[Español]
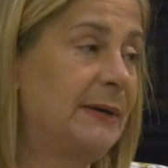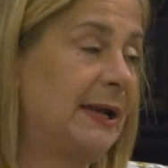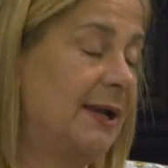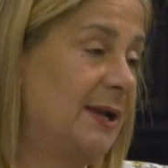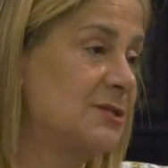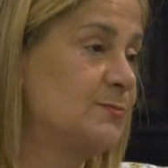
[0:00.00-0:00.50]

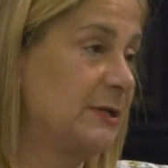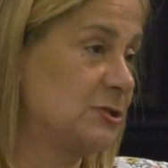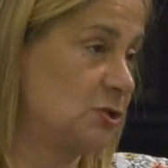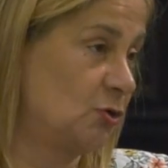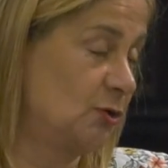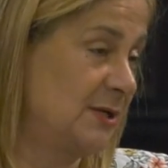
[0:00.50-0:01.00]
para las
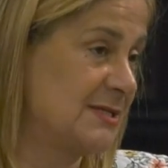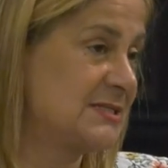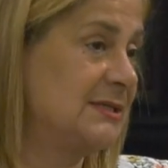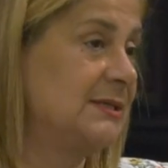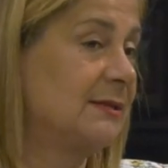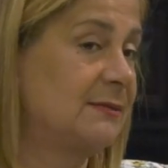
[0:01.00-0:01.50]

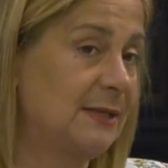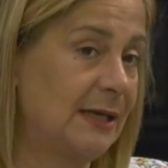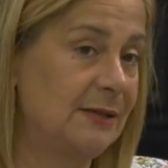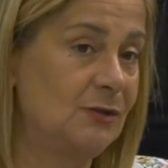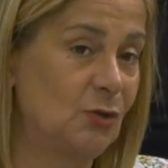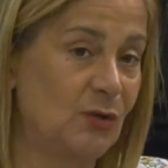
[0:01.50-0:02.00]
personas
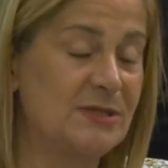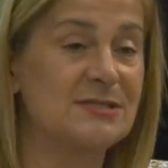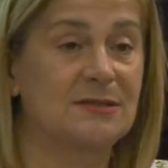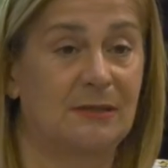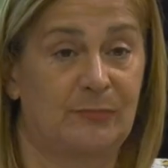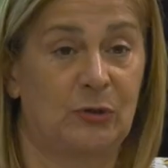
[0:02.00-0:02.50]
iniciando
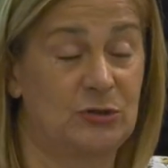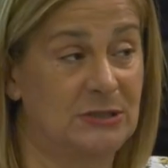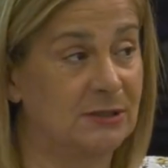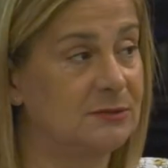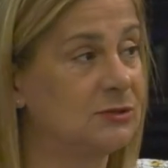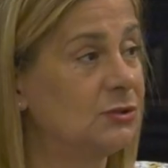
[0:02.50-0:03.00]
este
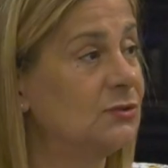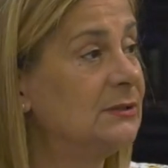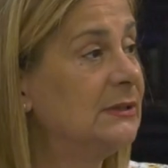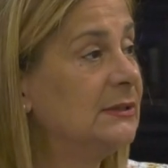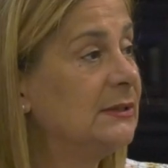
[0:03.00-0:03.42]
proyecto